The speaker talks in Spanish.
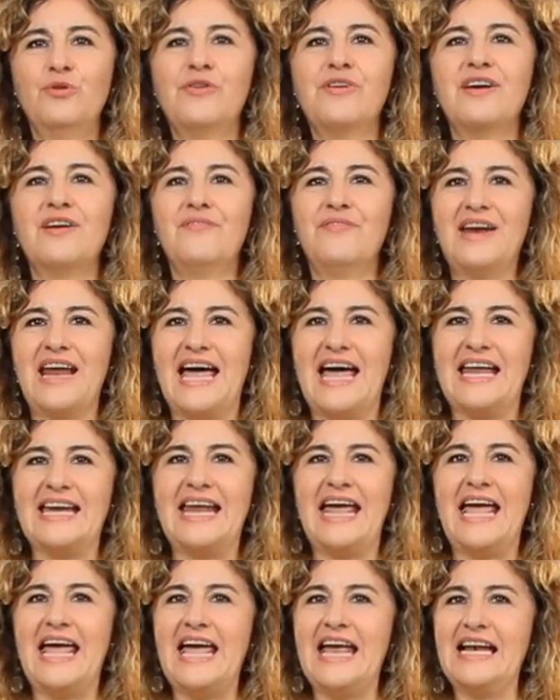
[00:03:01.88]
tu refrán,
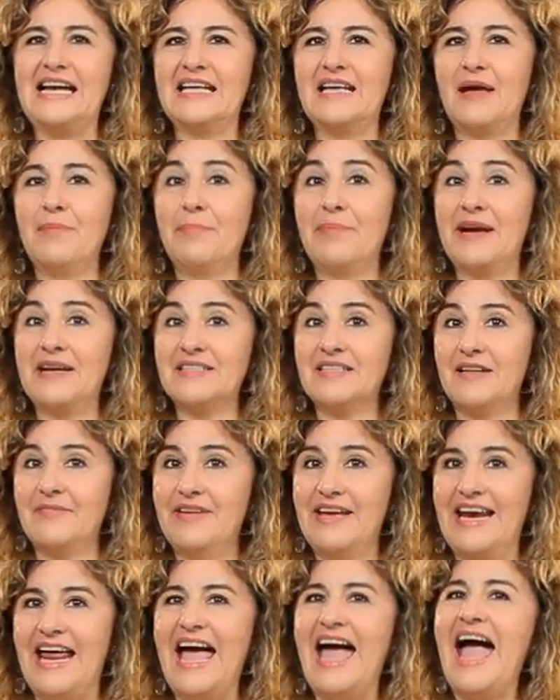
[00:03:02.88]
el que
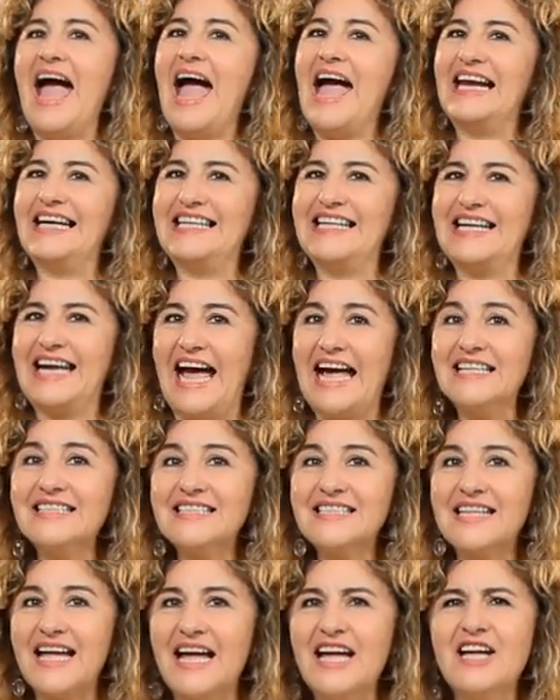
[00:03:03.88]
persevera
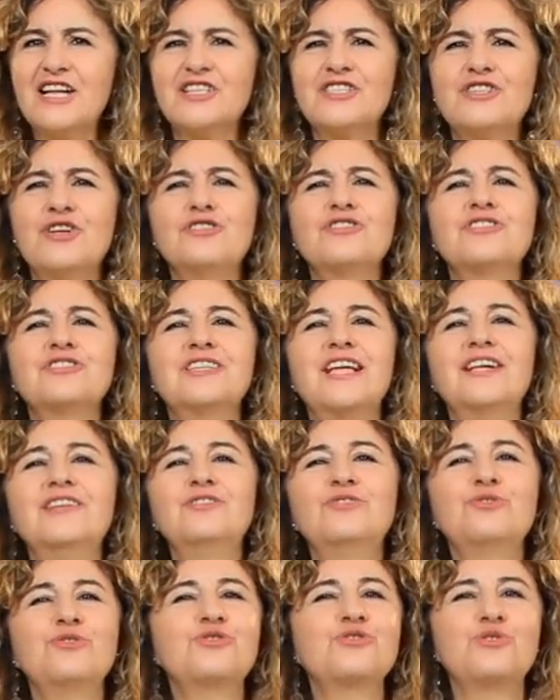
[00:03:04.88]
alcanza.
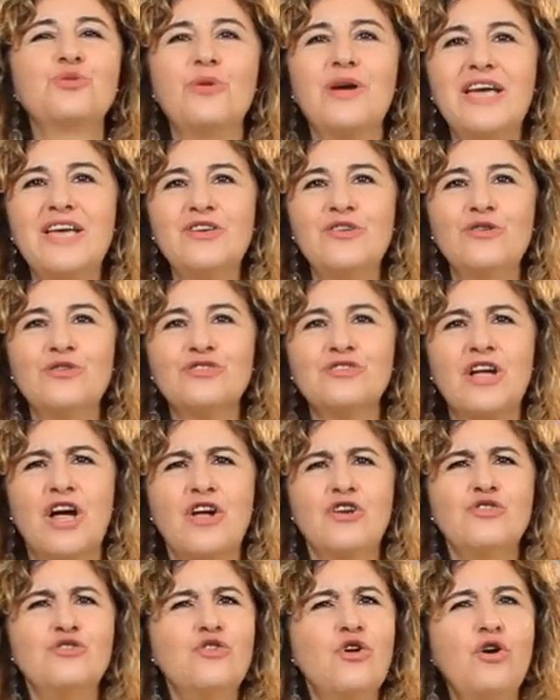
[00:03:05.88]
Sostén tus sueños,
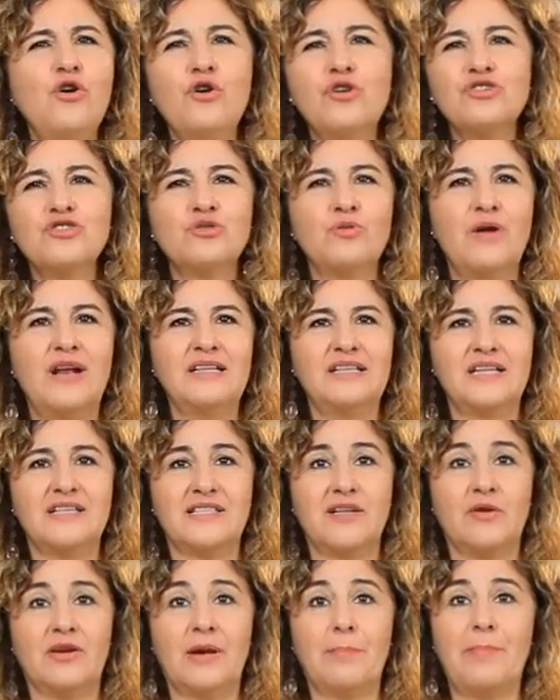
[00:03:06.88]
no los
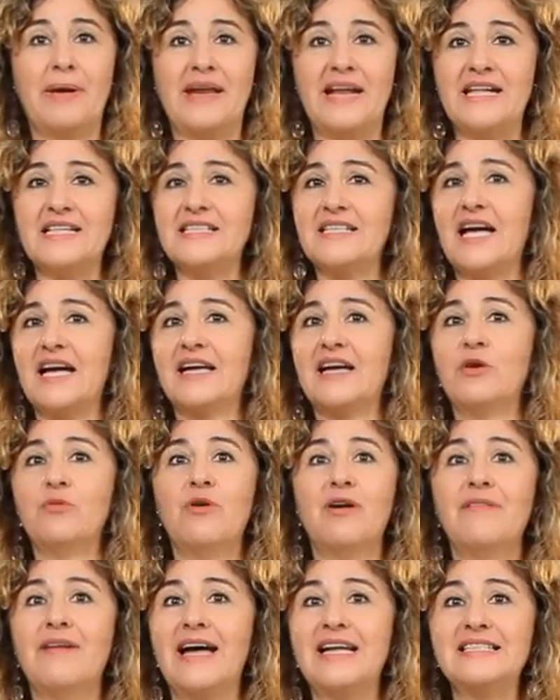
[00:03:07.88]
sueltes aunque parezca que
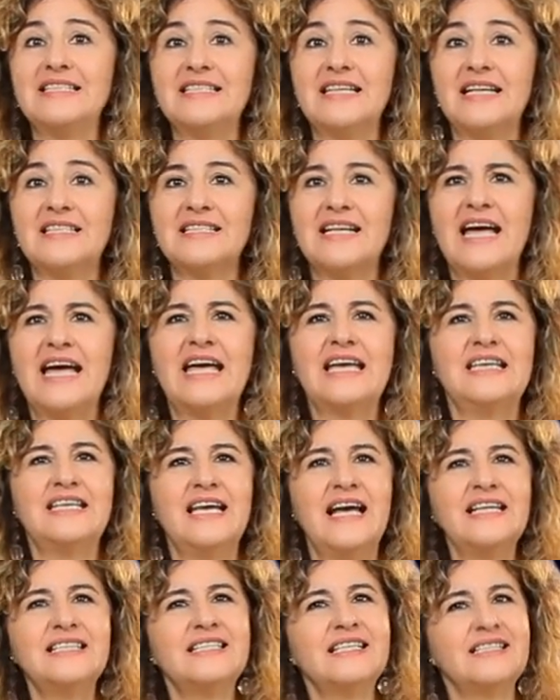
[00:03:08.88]
no avanzas.
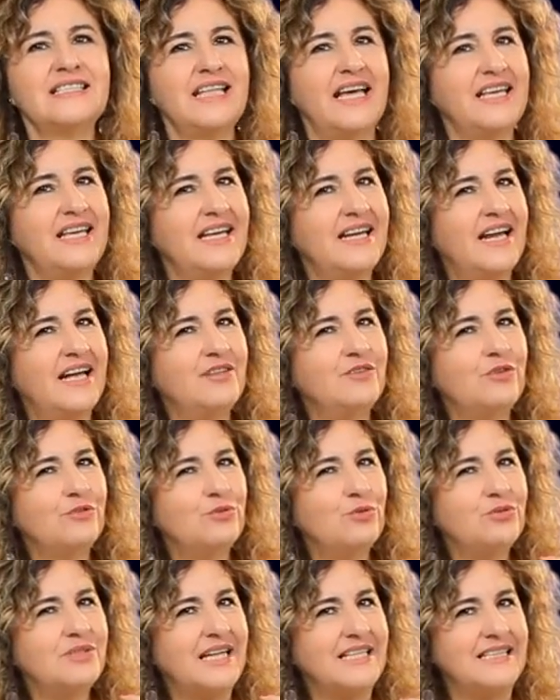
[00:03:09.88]
Ya se está llenando
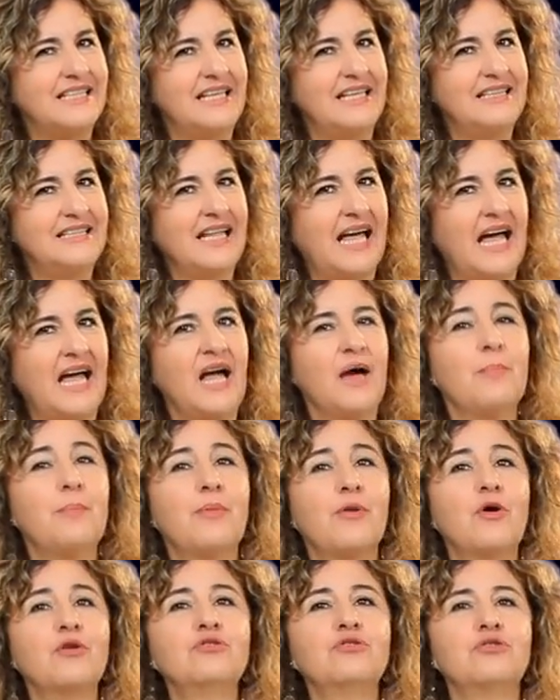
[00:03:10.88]
tu tacita,
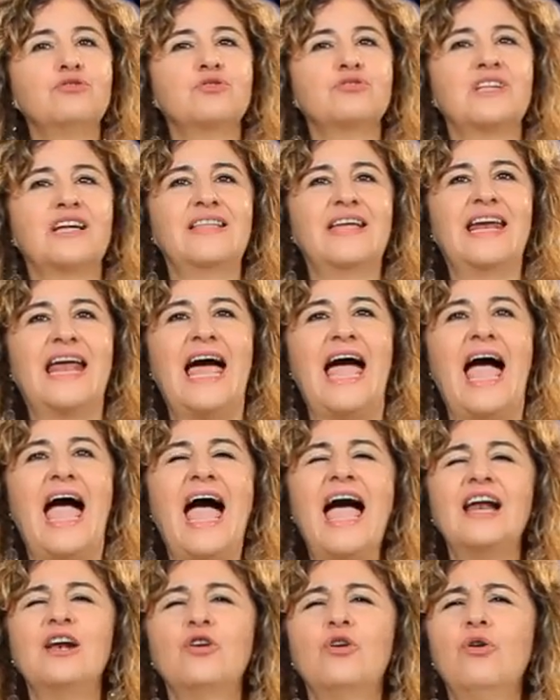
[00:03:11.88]
pronto sucederá
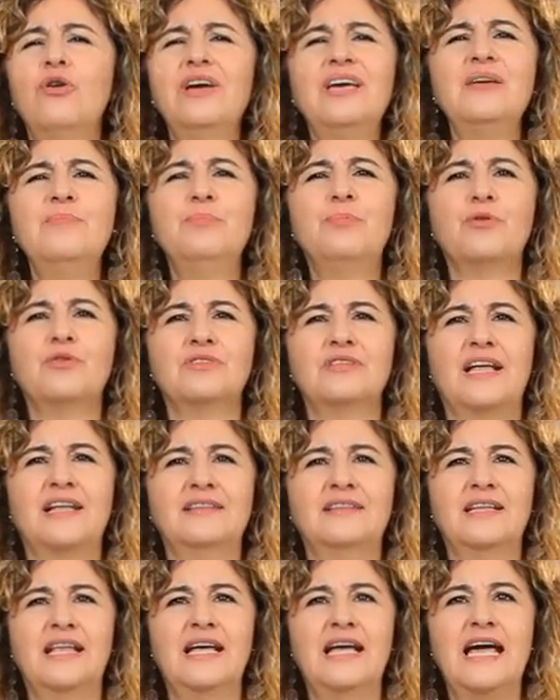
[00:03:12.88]
algo
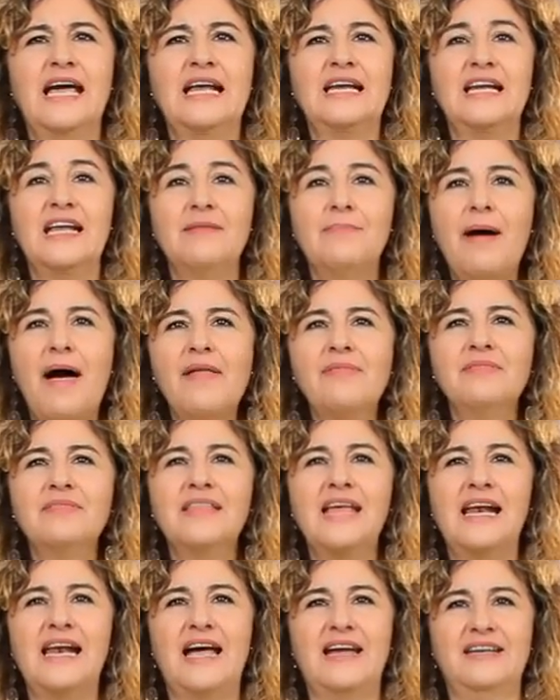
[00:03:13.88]
importante.
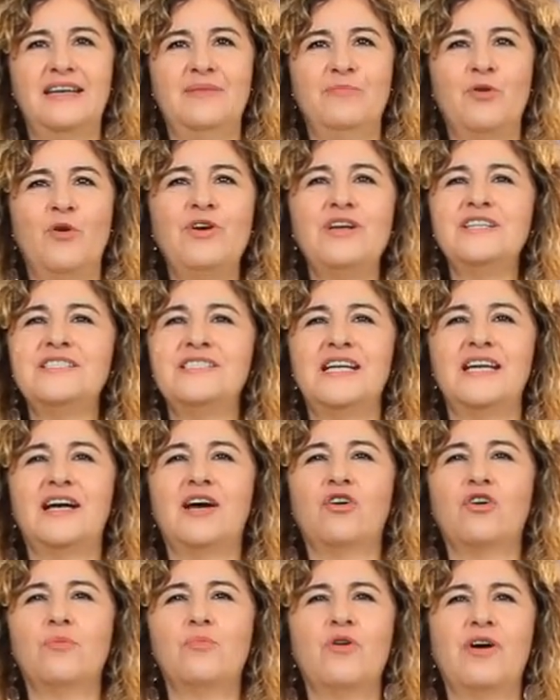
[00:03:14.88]
Levanta el ánimo y
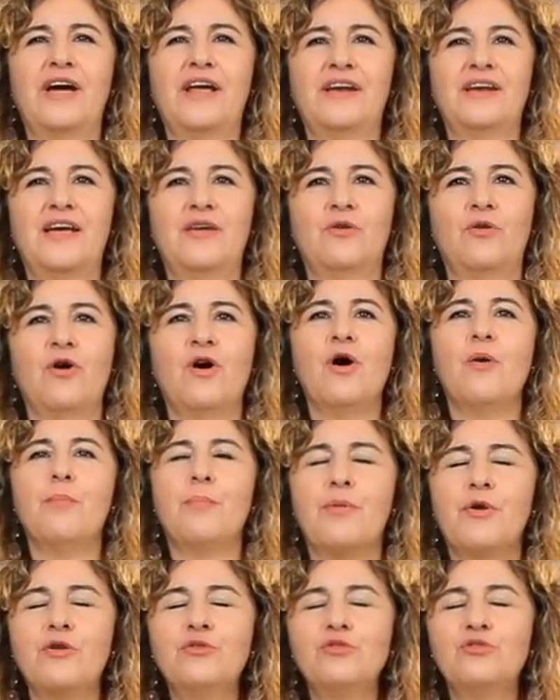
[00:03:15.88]
sigue como guerrero,
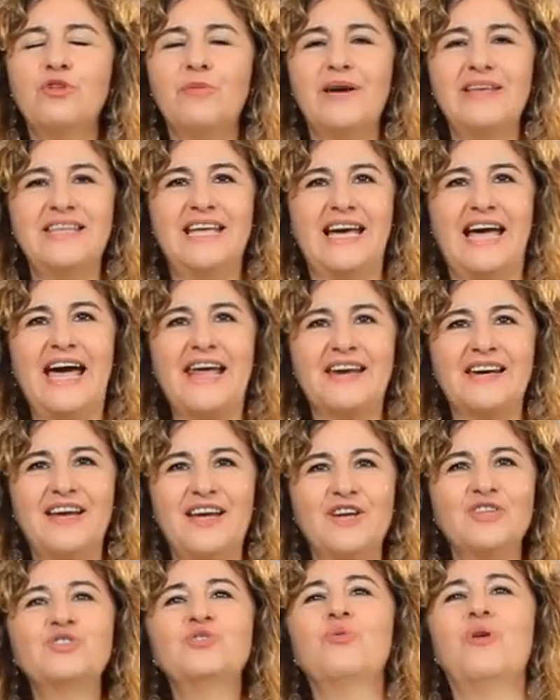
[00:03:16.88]
pronto va a llegar
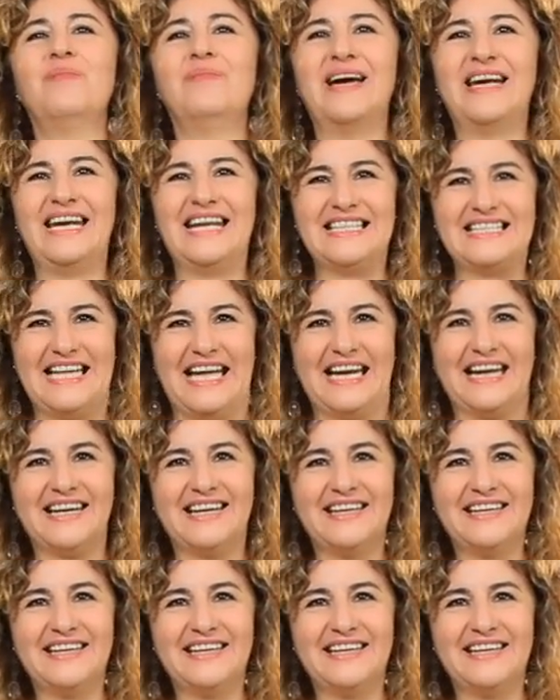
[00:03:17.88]
tu amanecer.